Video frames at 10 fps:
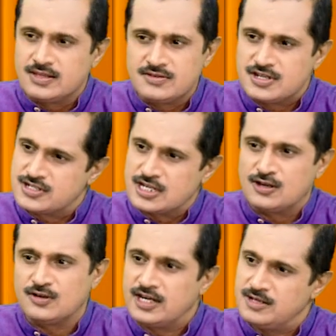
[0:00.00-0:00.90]
ఏది
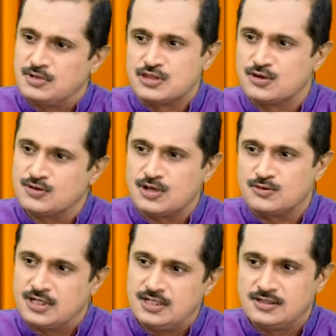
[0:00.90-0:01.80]
విషయాల్లో కానీ ఇబ్బందులు ఉన్నా
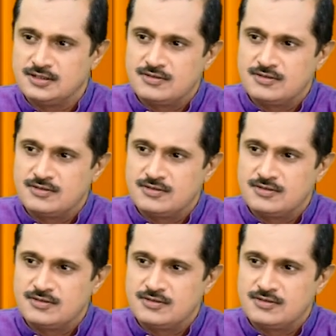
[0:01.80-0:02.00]
చెప్పింది